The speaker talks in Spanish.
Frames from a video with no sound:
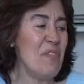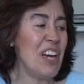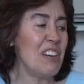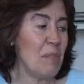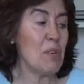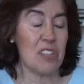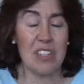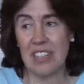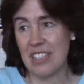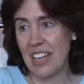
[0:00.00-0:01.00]
pero
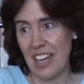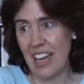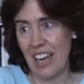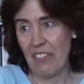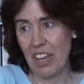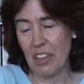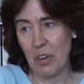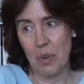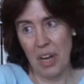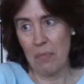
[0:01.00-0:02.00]
vamos, sigue
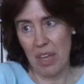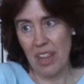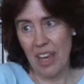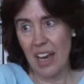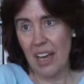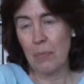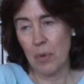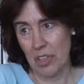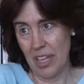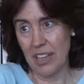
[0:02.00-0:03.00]
habiendo una media
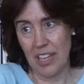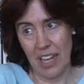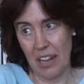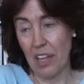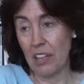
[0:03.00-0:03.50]
importante,